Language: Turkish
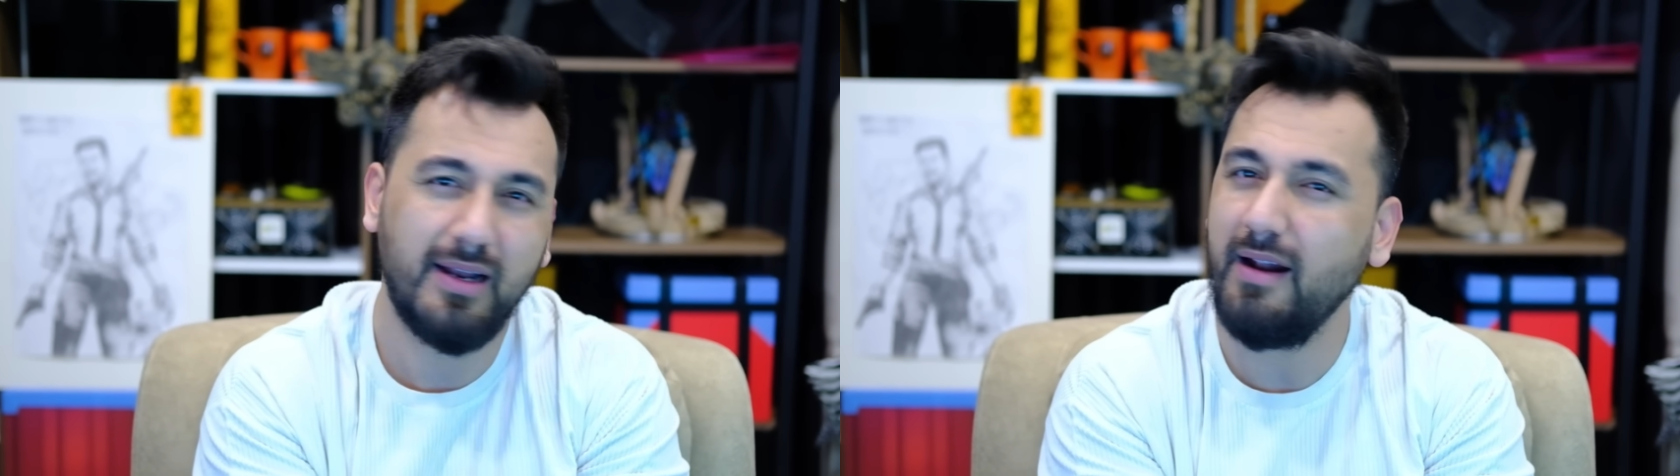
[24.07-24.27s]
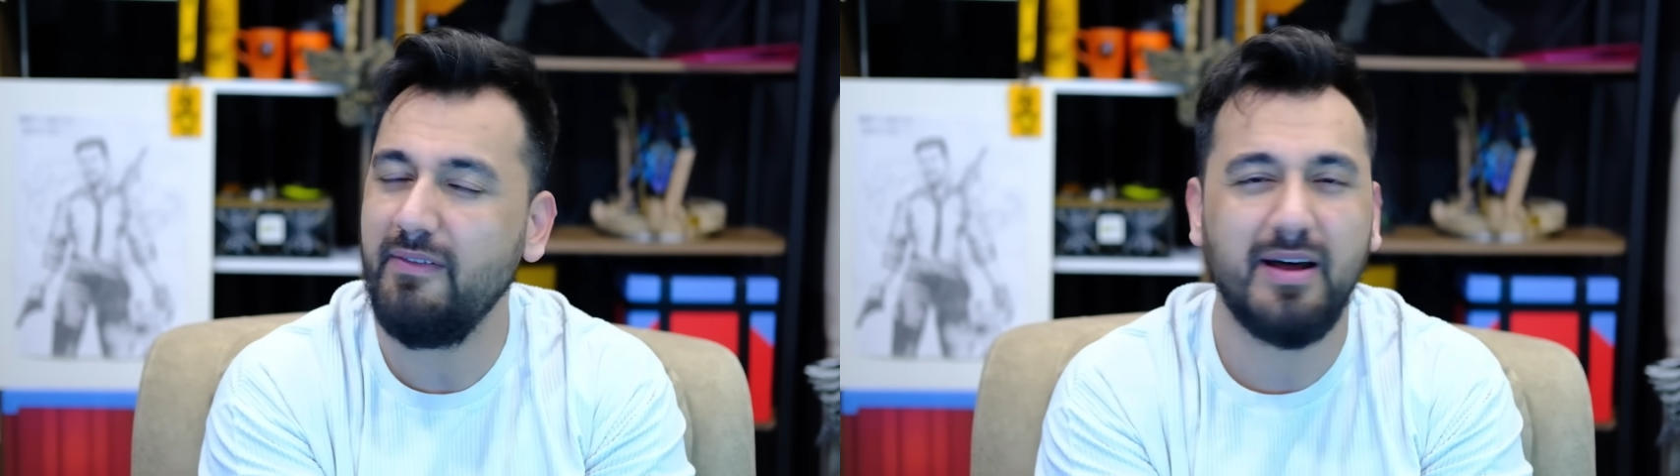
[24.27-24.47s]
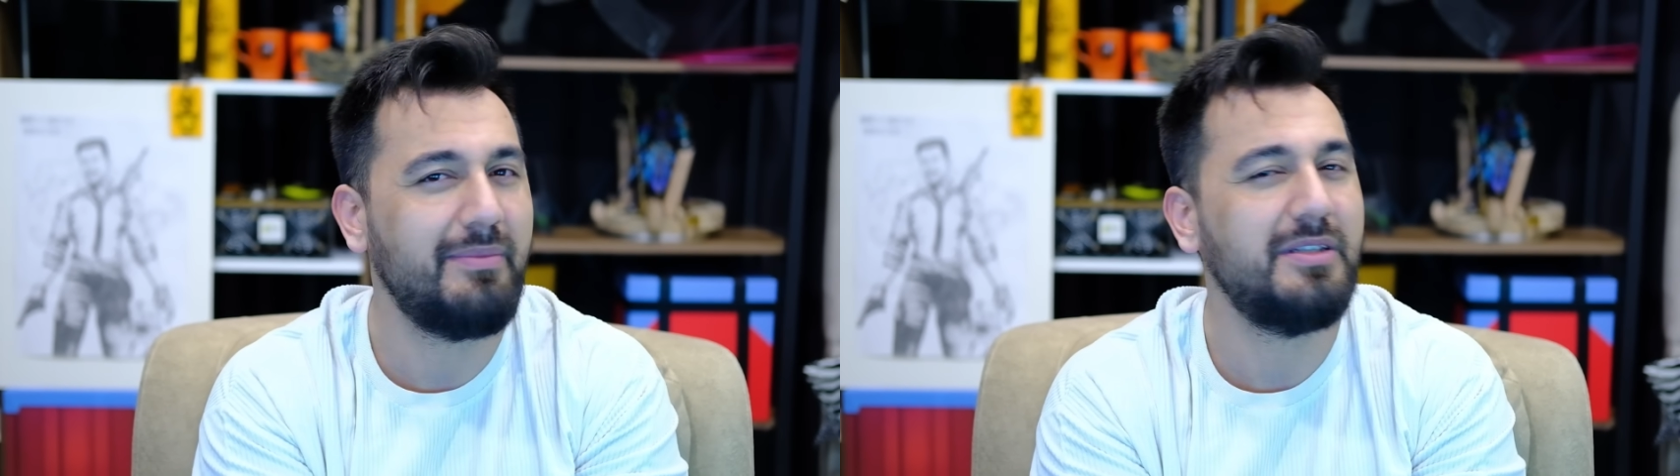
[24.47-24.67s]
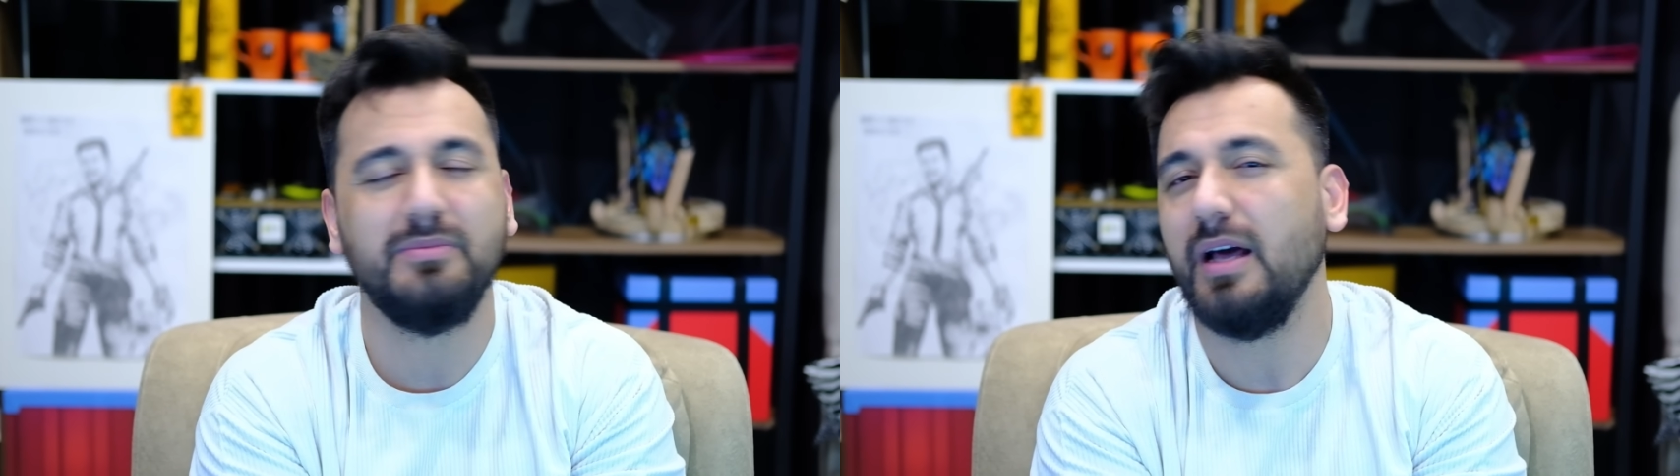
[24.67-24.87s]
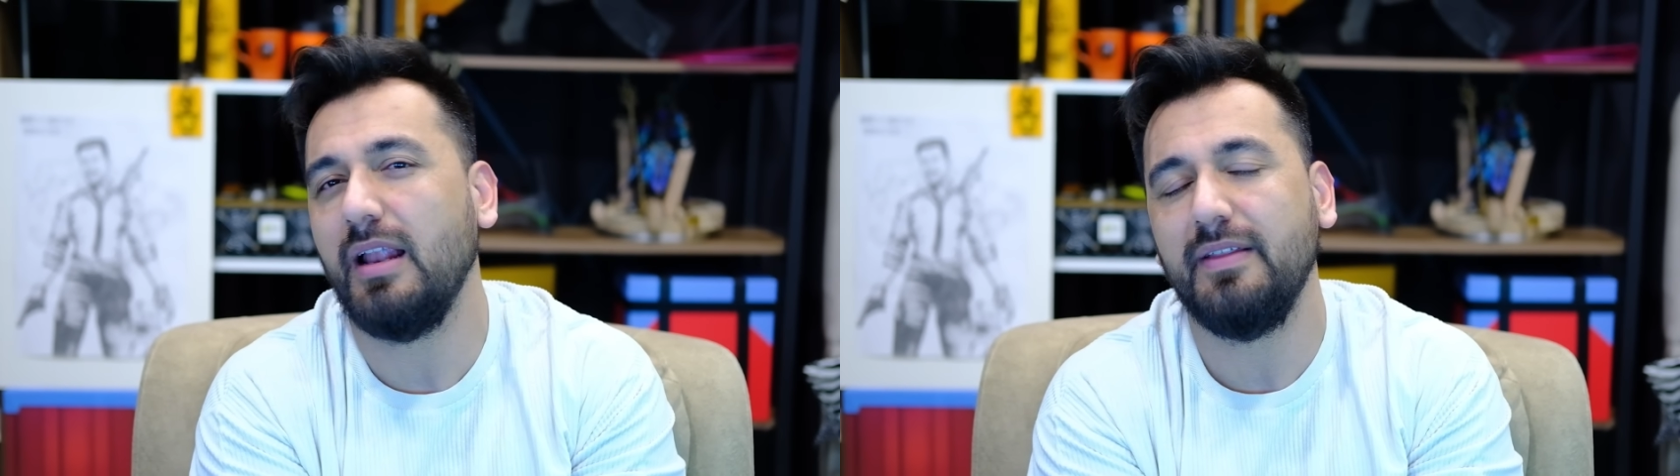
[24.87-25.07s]
karar
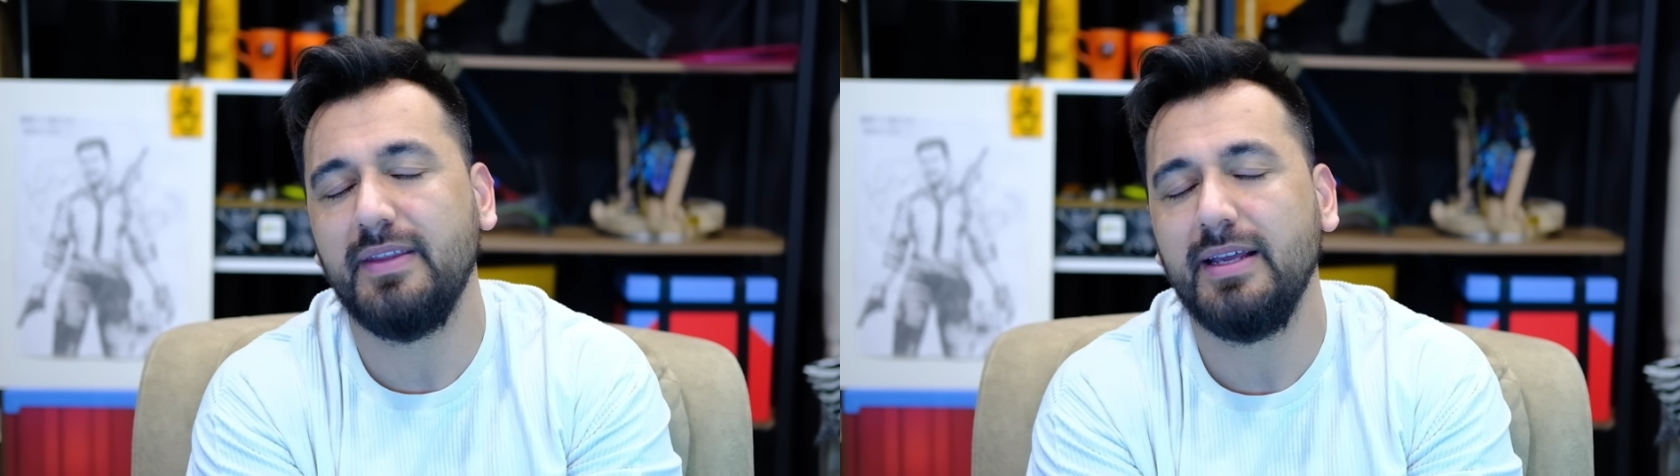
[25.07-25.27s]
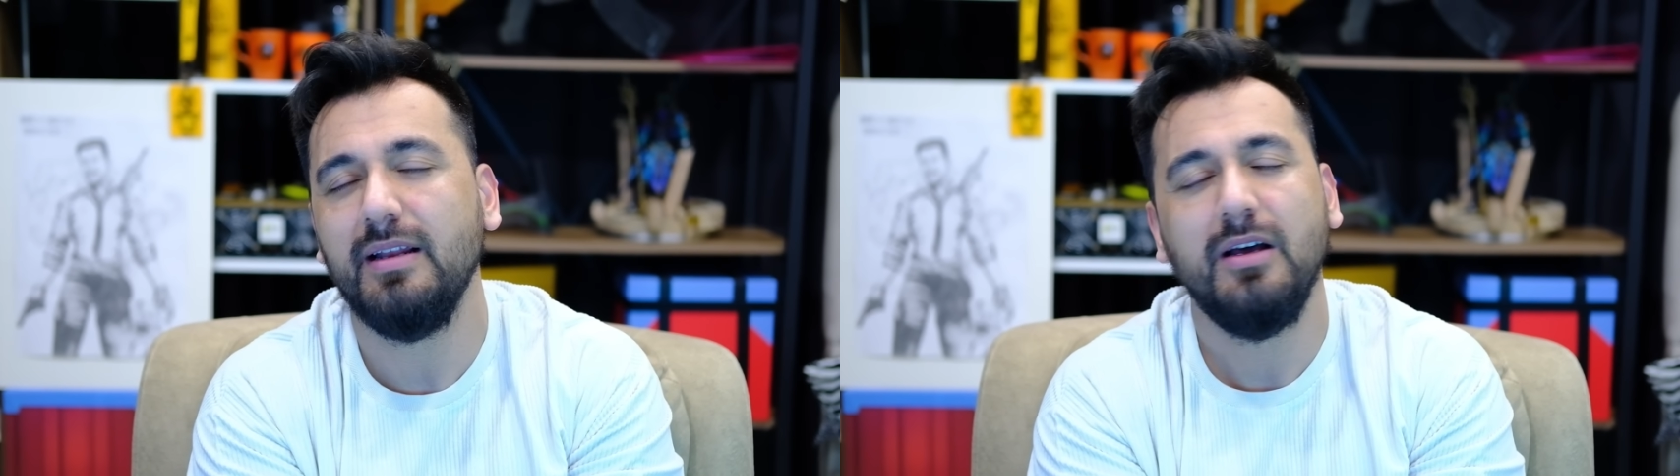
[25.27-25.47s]
vermedim. Yalan değil.